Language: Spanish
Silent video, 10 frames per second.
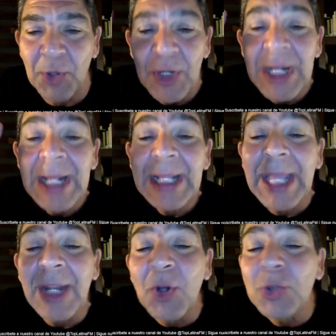no,
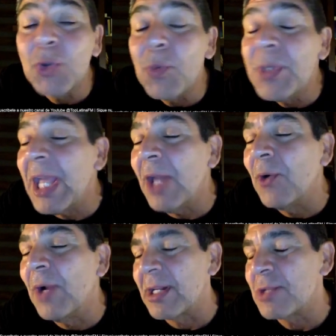que no
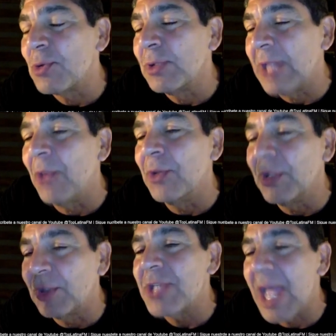tuvieron el resultado. Y
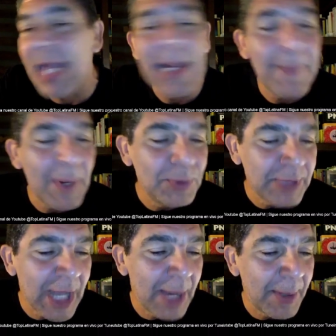entonces a él le
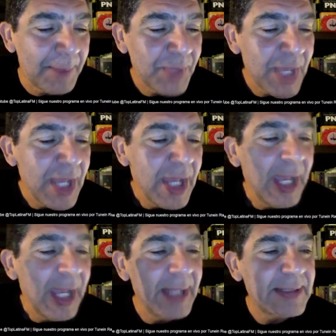preguntaban
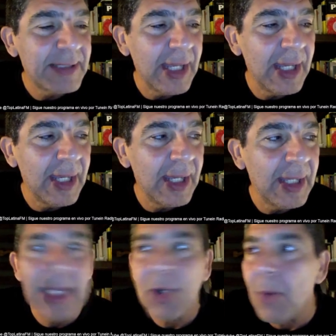
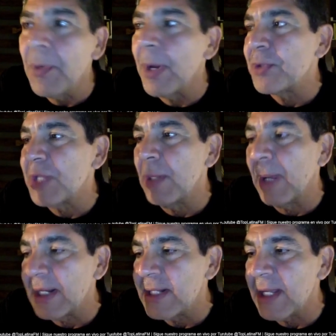este, que cómo era
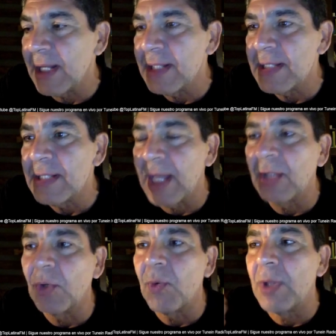posible que él siguiera
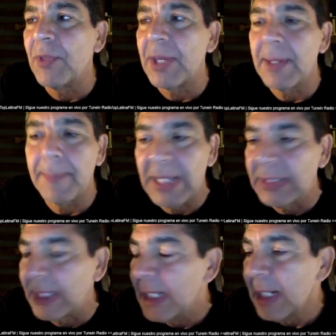insistiendo cuando de
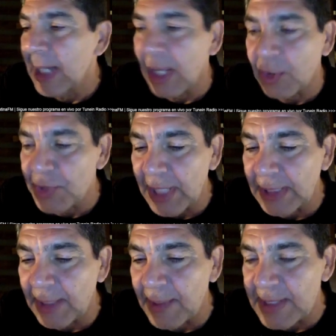repente las cosas que él
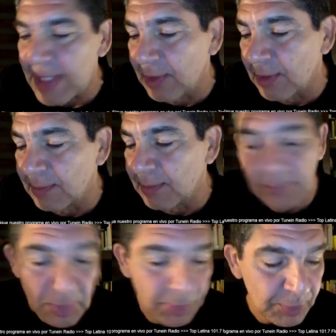estaba haciendo
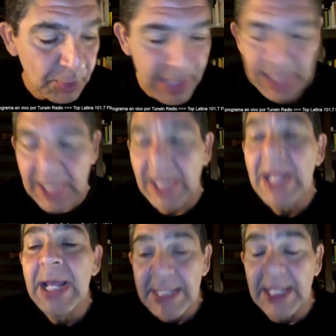no, no eran.
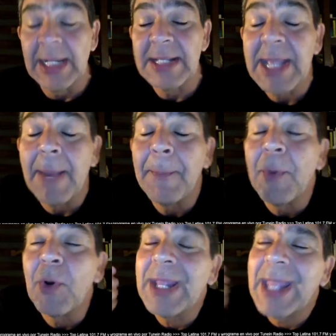Y él decía,
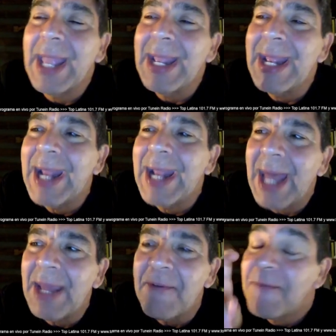porque en
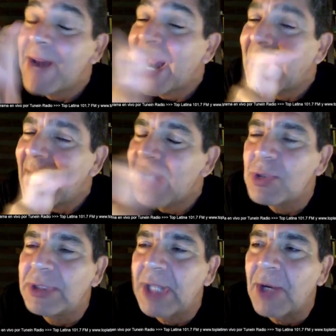cada
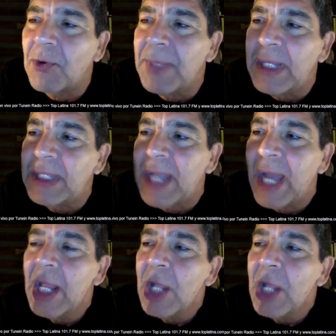fracaso, entre comillas,
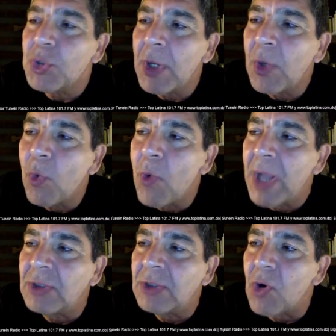yo
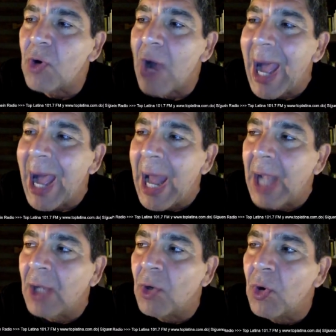encuentro
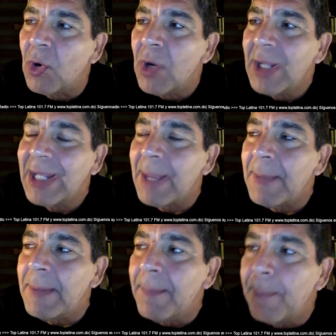algo que
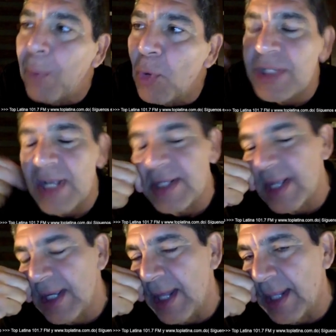me impulsa a
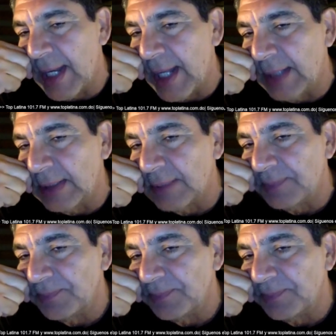seguir adelante